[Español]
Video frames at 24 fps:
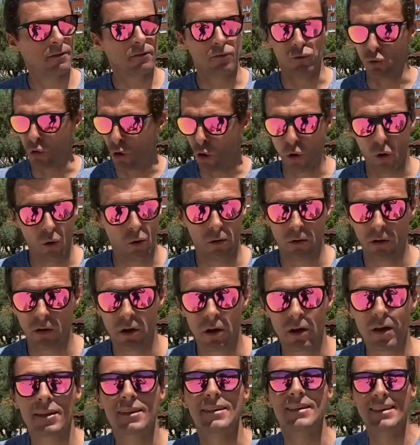No,
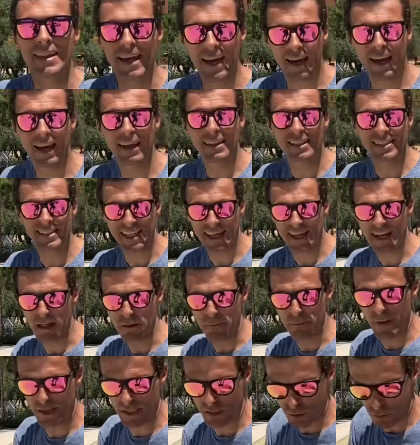deja estar el
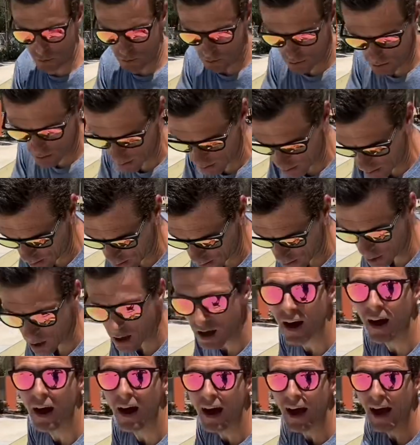peso
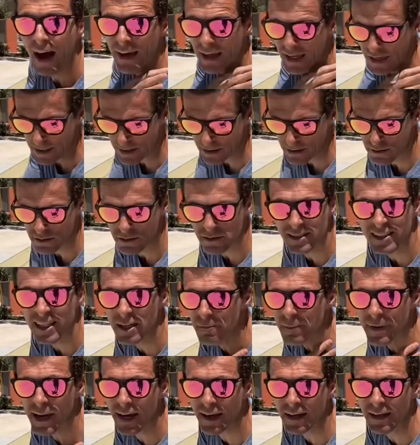aquí,
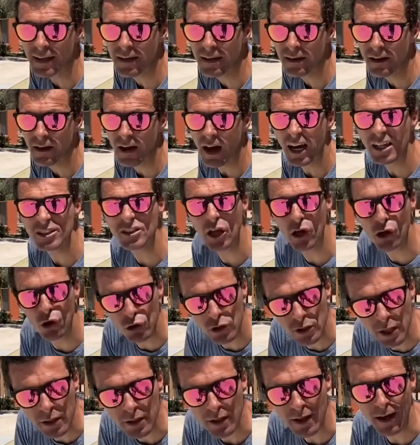siempre aquí, hasta que yo
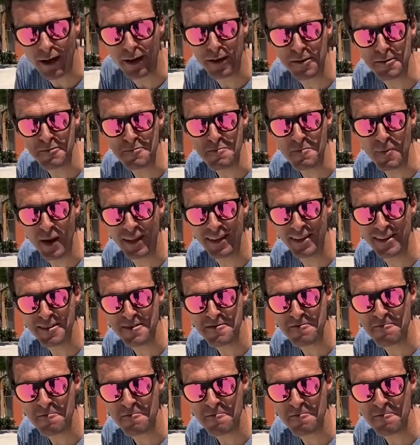te diga, ¿vale?